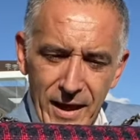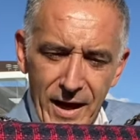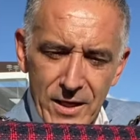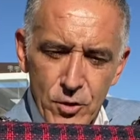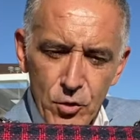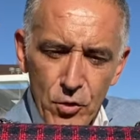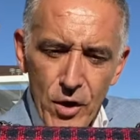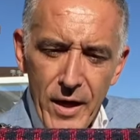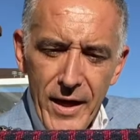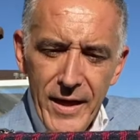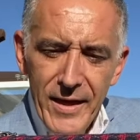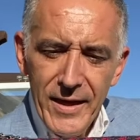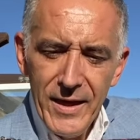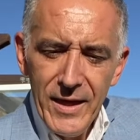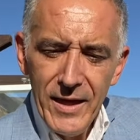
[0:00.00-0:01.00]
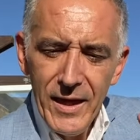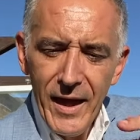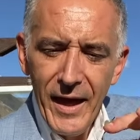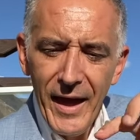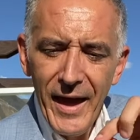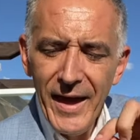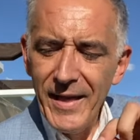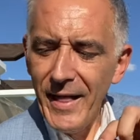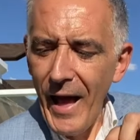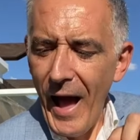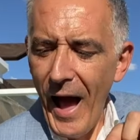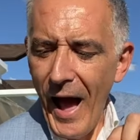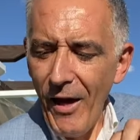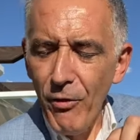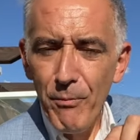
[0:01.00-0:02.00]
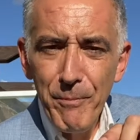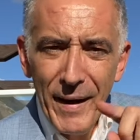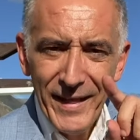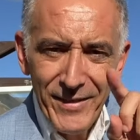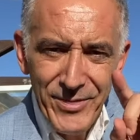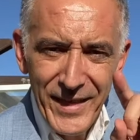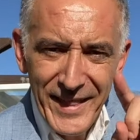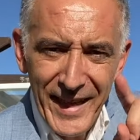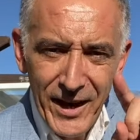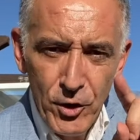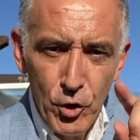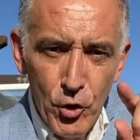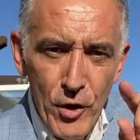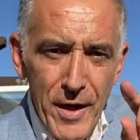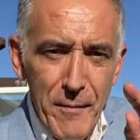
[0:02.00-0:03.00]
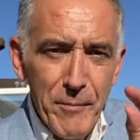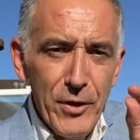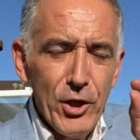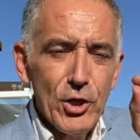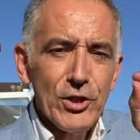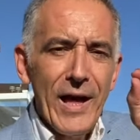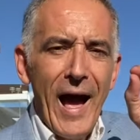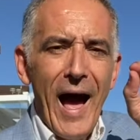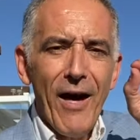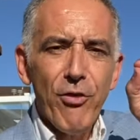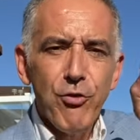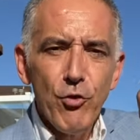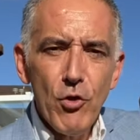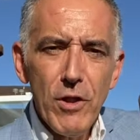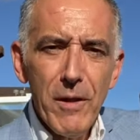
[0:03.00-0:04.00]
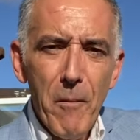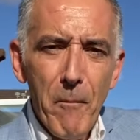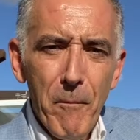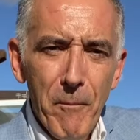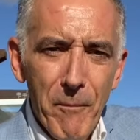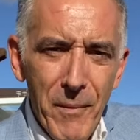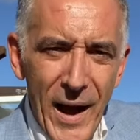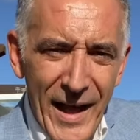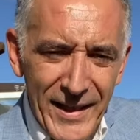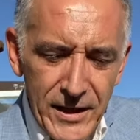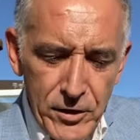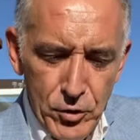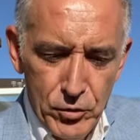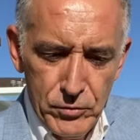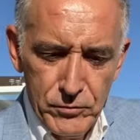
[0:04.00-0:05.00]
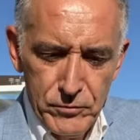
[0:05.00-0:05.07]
gallo y en, parece negro, pero es azul marino.